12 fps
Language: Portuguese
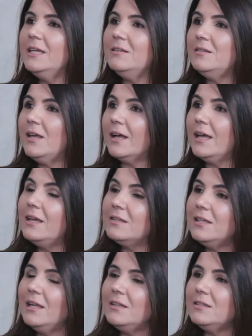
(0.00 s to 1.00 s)
E se, aquele,
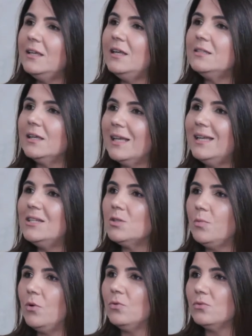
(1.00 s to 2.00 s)
se ele seguisse
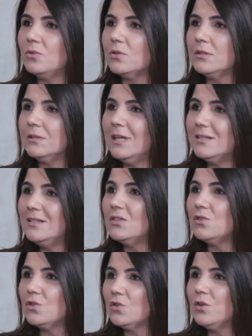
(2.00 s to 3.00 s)
aqueles pontos das
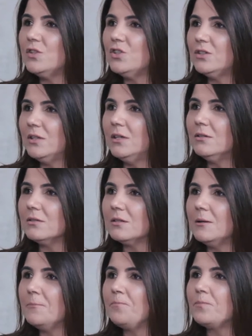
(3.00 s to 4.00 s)
instruções de Deus,
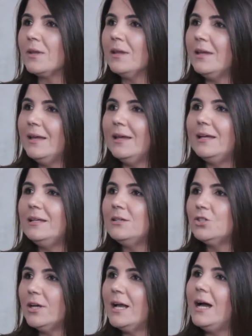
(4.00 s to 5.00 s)
ele
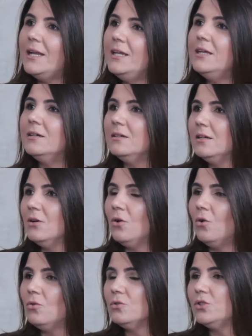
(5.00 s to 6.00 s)
chegaria
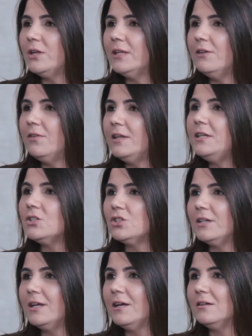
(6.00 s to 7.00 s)
onde ele deveria
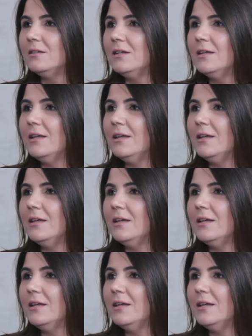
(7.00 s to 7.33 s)
chegar.